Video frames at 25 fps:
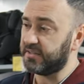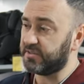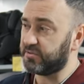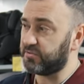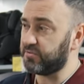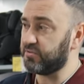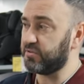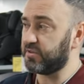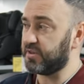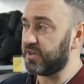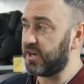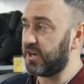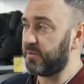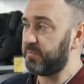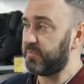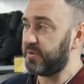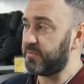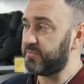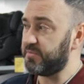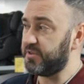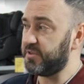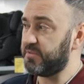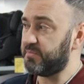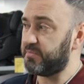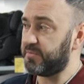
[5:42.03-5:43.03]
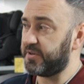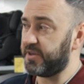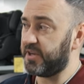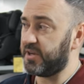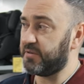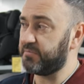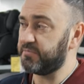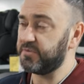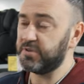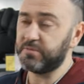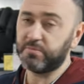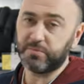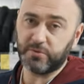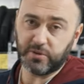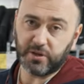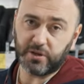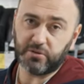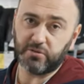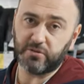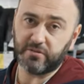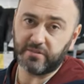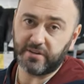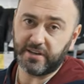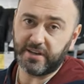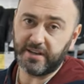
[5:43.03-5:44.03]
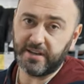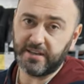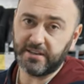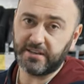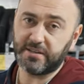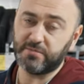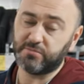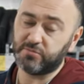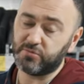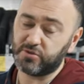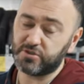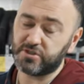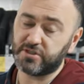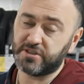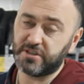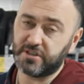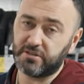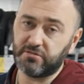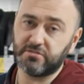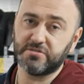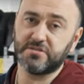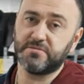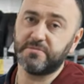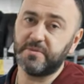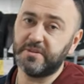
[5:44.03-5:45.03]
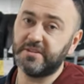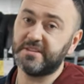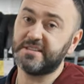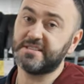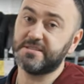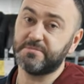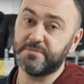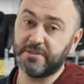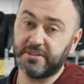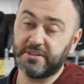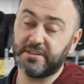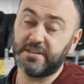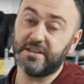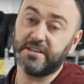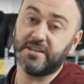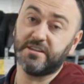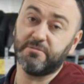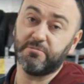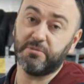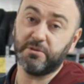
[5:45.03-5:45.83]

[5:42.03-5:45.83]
то, как по мне, прям неплохой вариант, можно на него смело смотреть.